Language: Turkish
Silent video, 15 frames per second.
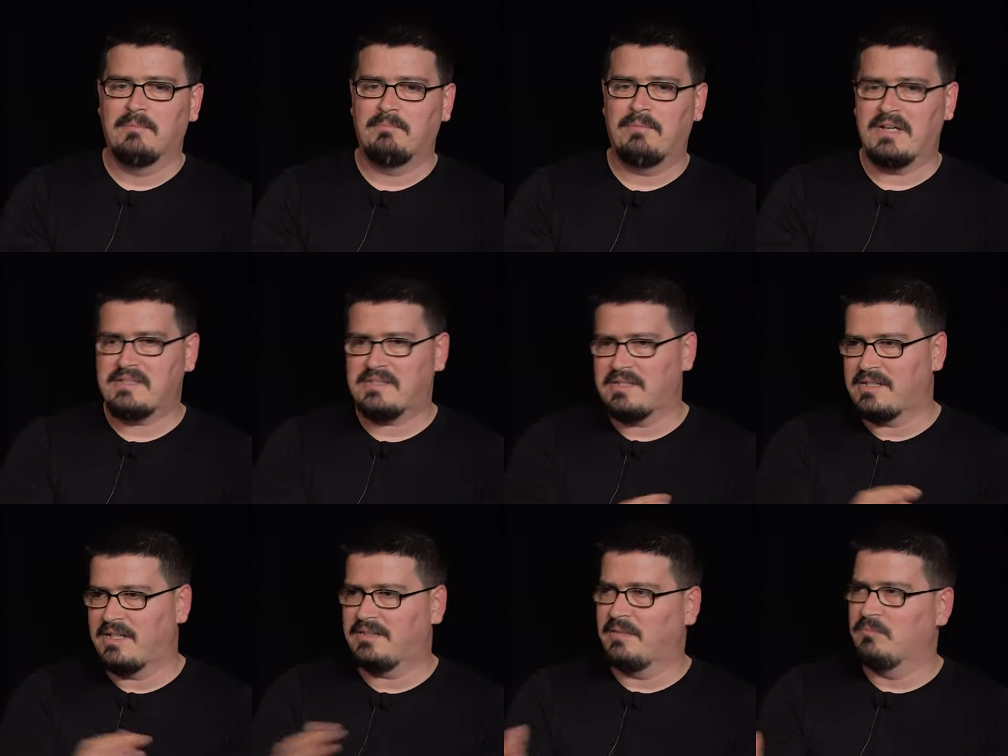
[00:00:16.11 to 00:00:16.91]
Pasta
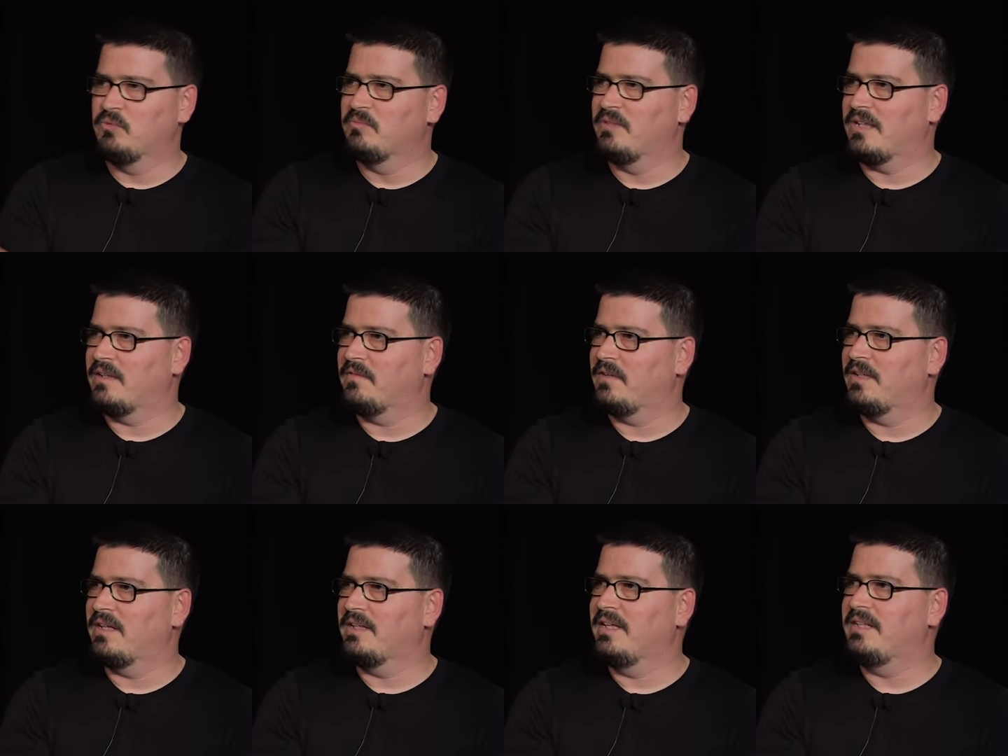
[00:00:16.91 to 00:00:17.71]
zaten mumlarla
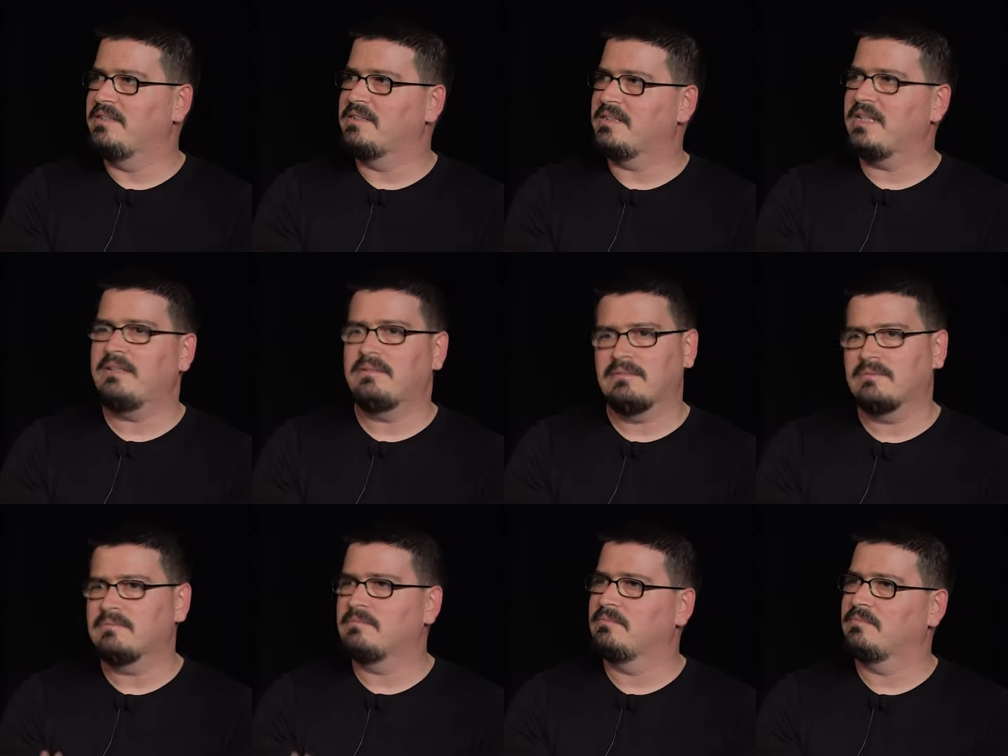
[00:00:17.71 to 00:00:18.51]
falan gelince
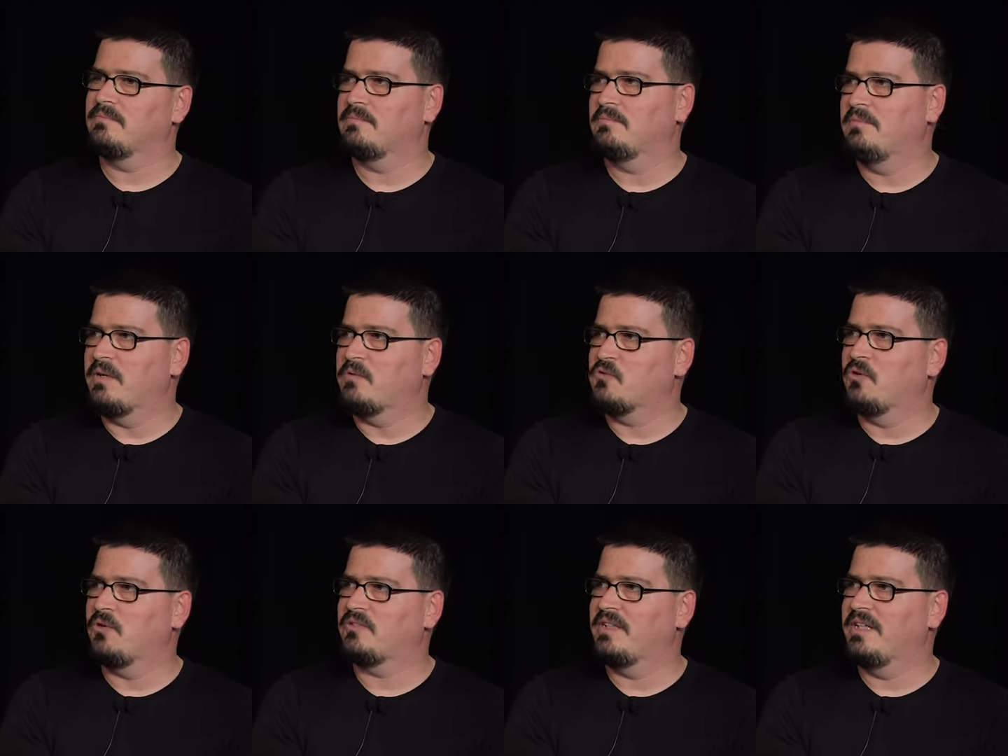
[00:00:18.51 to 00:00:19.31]
mevzu
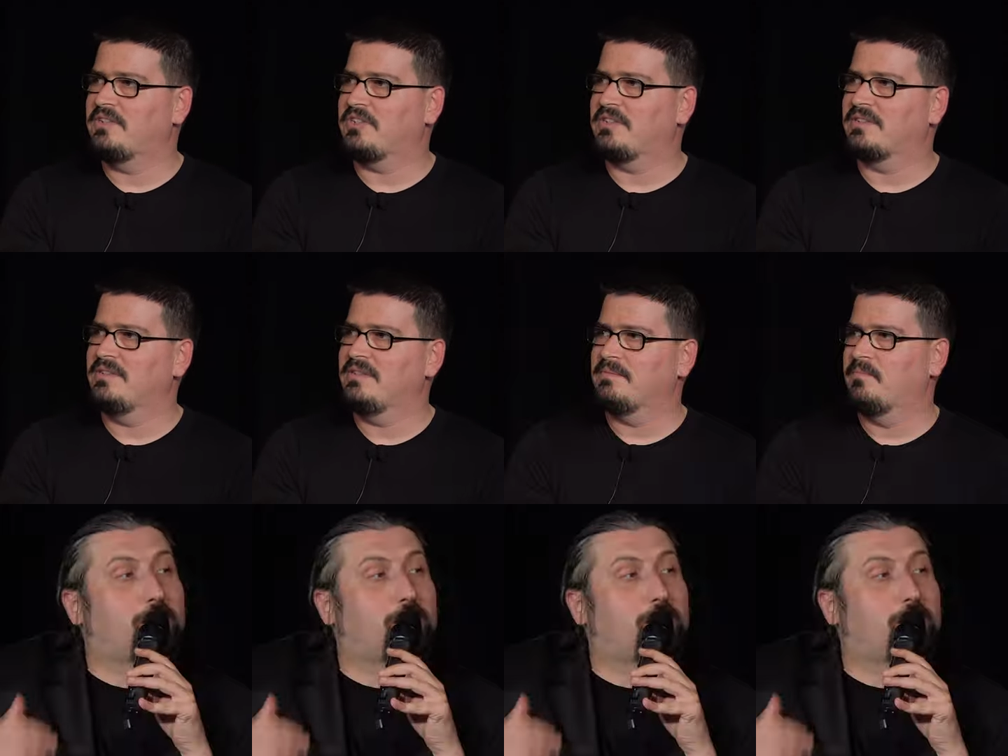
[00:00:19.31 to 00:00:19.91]
ortaya çıktı.